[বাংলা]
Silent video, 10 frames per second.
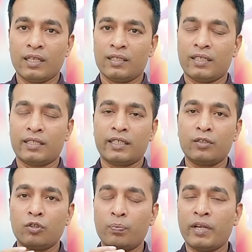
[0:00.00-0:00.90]
তাদেরকে
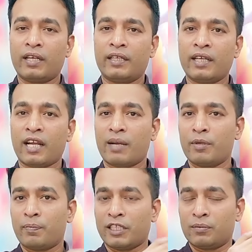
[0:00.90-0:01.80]
কিন্তু বিআরটি আগামী
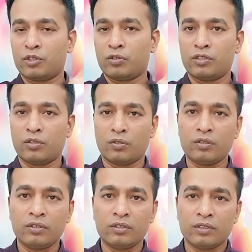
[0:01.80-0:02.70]
পাঁচ বছরের জন্য
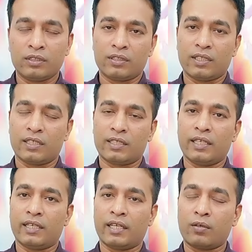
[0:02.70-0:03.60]
তাদেরকে
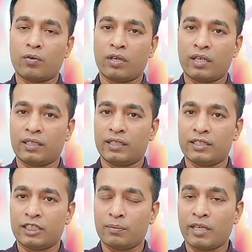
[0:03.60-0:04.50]
এটা কন্ট্রাক্ট
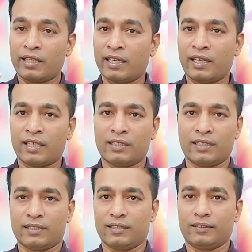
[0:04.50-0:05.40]
দিয়েছে বা টেন্ডার
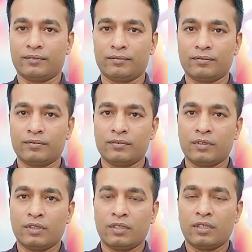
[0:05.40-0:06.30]
দিয়েছে
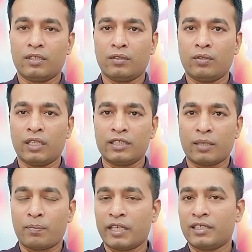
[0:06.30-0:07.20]
দুই
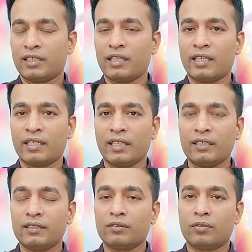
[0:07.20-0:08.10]
সাল থেকে
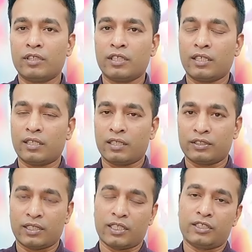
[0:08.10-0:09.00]
দুই
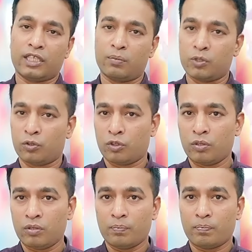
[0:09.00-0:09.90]
সাল পর্যন্ত
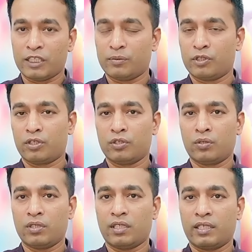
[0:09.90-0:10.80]
পাঁচ বছরের
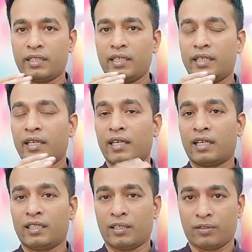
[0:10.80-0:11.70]
জন্য তাদেরকে
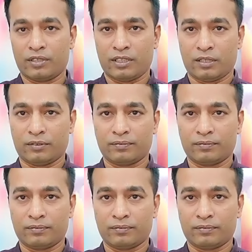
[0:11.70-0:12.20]
টেন্ডার দেওয়া হয়েছে